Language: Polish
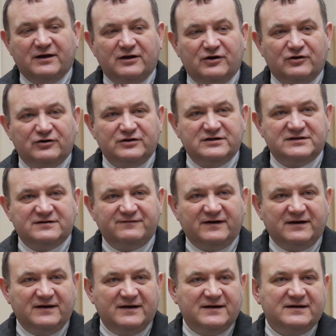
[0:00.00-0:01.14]

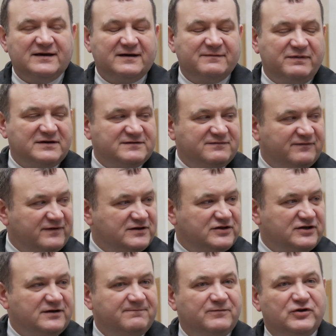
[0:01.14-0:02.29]
Rolnictwa. Jak Państwo
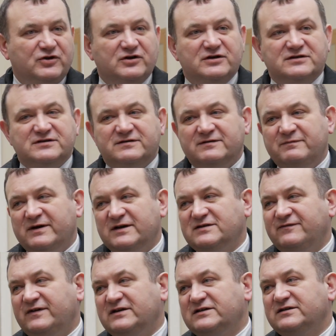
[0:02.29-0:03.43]
wiecie, to jest bardzo
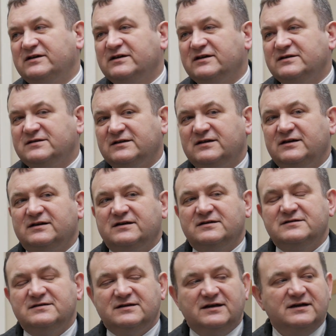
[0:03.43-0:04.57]
ważna agencja. Ta
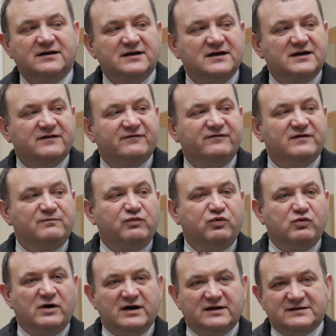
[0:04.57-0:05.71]
agencja
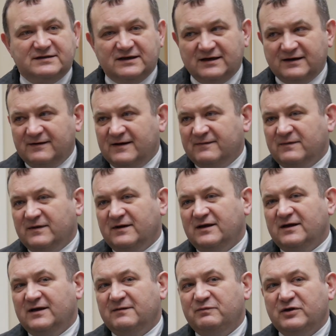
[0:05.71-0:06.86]
wypłaca
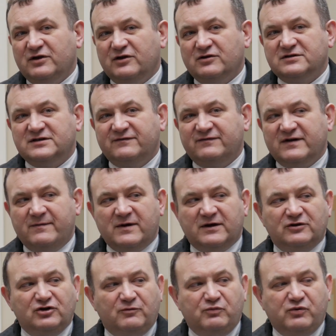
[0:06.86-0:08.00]
e, pieniądze w
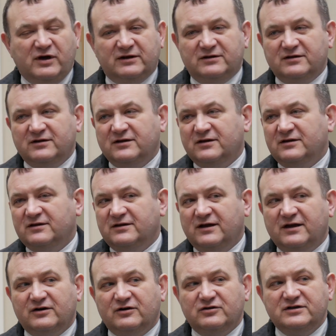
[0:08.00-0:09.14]
ramach dopłat e,
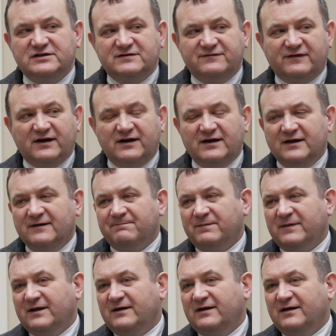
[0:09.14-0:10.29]
dla rolnictwa.
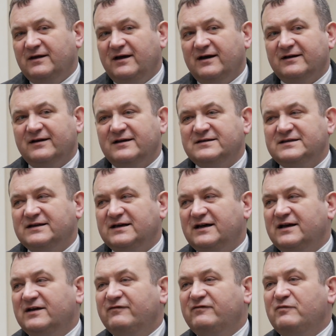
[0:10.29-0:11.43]
E, agencja
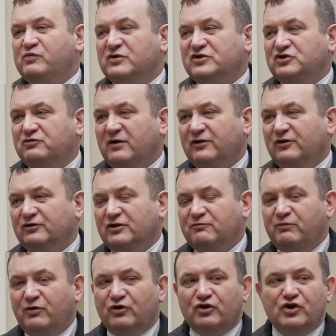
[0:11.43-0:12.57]
wypłaciła do tej
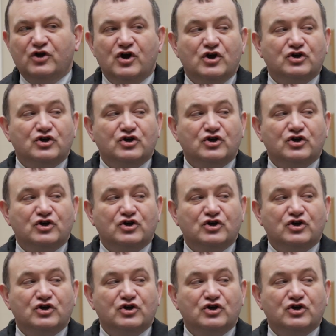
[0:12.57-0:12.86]
pory